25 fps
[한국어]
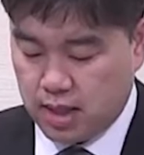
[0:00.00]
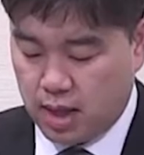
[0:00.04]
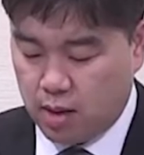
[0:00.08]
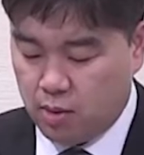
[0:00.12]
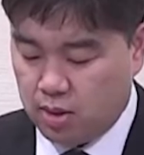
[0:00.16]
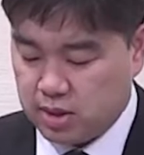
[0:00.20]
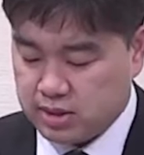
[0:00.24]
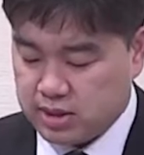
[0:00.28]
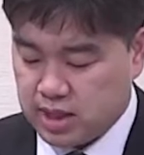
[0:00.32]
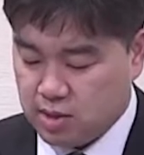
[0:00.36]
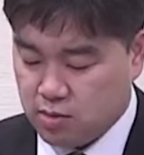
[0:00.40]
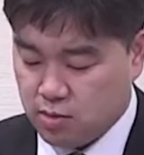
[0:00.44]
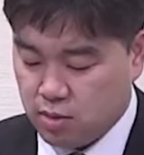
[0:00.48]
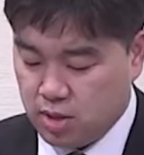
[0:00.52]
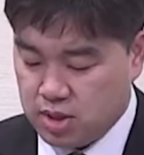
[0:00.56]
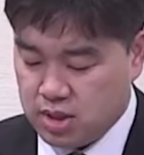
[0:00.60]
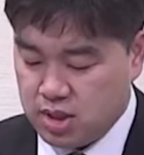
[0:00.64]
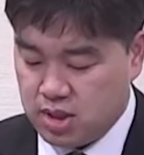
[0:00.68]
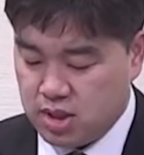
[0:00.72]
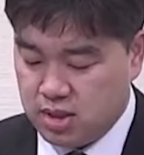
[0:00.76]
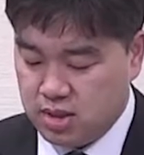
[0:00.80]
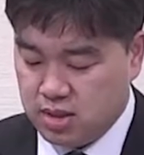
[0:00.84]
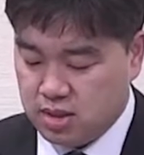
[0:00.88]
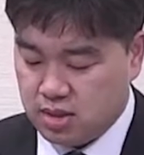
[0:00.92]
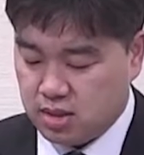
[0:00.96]
나와
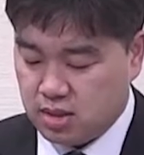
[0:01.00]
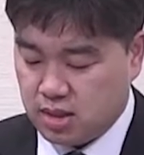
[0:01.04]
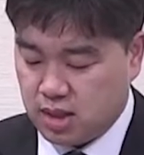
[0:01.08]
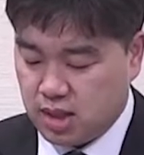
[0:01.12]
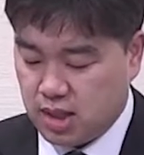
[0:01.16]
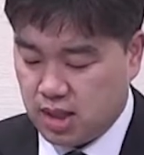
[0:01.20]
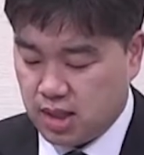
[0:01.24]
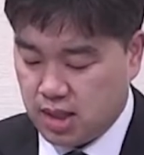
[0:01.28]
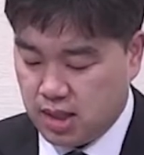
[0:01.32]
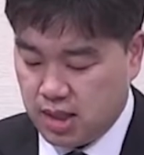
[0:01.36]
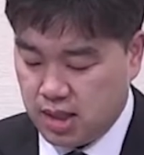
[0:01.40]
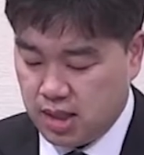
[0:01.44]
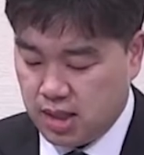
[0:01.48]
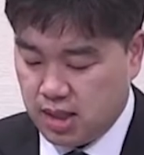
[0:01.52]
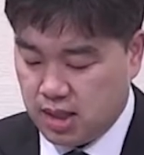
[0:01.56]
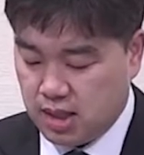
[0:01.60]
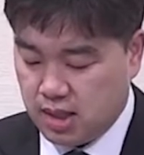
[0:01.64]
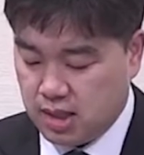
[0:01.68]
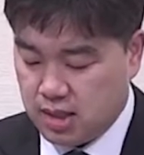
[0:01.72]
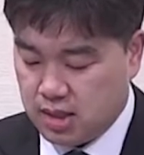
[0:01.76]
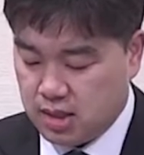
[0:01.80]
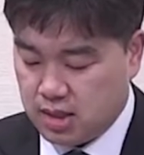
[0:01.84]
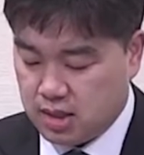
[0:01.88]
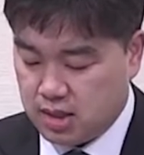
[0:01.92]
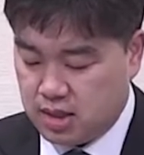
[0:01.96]
상관이 있는가?
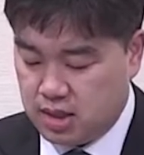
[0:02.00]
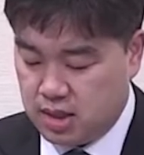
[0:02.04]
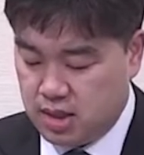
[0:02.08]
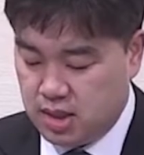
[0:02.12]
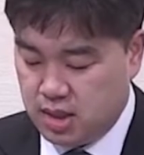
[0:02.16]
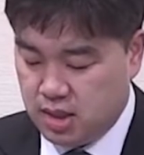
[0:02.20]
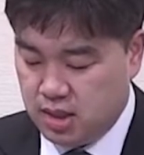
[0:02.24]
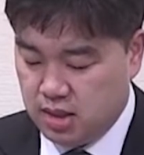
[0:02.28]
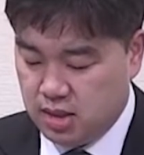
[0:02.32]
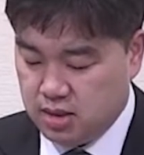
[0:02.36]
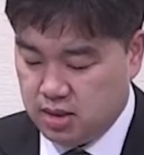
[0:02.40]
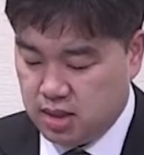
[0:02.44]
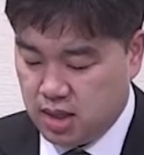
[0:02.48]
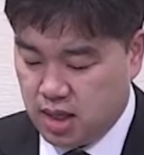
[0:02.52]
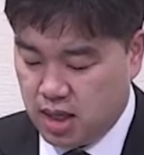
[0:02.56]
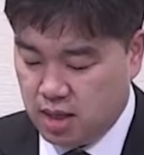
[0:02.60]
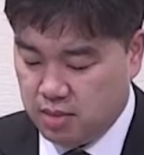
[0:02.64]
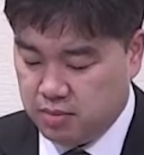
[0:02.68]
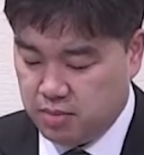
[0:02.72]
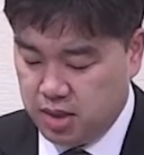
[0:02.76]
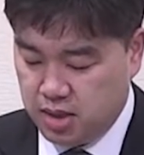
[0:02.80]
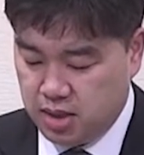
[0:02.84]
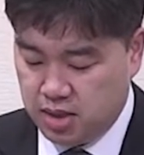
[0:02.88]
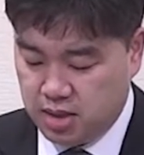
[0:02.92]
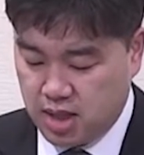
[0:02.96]
이 일을
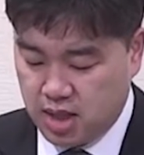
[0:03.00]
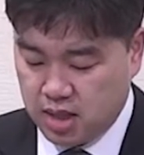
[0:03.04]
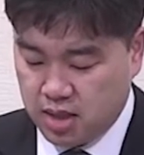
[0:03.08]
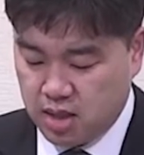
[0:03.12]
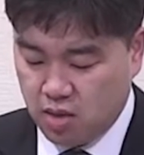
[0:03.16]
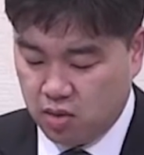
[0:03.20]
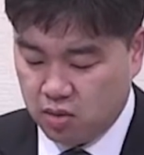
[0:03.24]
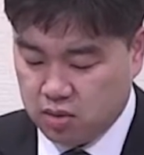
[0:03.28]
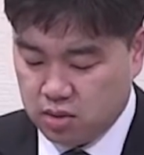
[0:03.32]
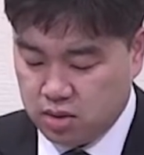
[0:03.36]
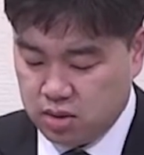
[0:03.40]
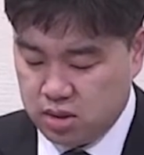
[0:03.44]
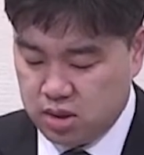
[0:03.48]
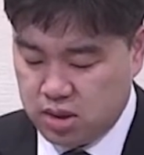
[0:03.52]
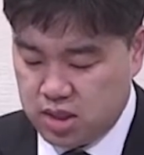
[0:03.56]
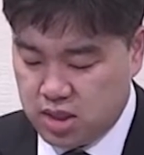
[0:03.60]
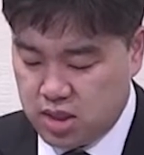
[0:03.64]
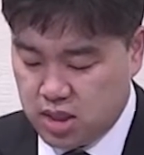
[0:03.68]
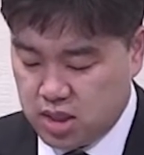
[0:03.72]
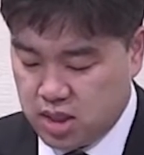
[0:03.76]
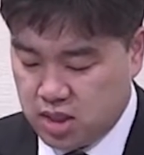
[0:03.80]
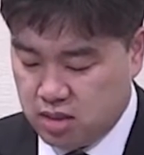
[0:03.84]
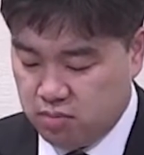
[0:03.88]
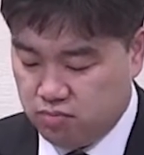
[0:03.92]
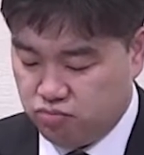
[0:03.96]
함이 내게 얻는
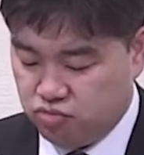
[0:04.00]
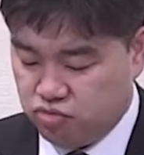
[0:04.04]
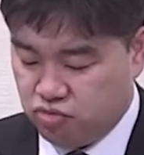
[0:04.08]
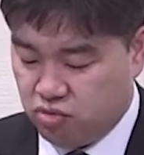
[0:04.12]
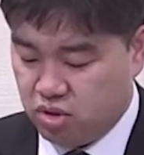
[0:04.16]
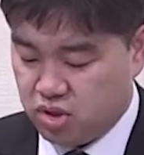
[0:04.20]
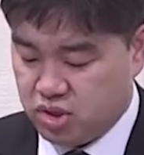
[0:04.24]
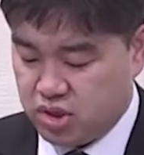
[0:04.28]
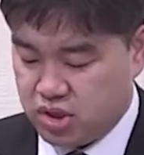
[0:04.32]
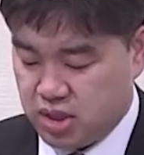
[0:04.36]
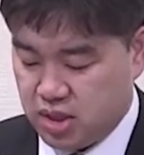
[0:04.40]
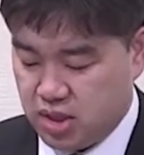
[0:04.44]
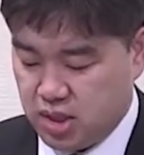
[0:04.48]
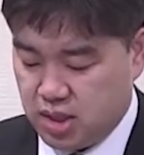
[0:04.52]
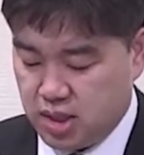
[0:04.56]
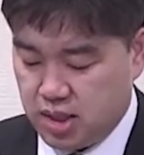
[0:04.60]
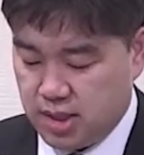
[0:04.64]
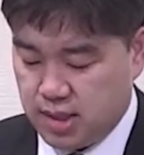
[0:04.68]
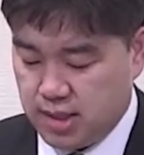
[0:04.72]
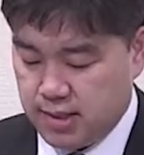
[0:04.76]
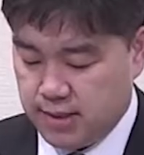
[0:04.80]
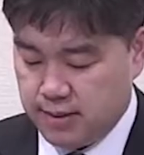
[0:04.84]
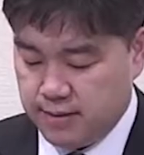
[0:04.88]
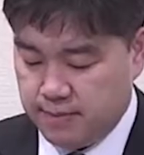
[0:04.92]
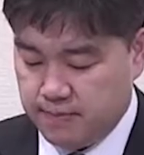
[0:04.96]
이익이 무엇인가?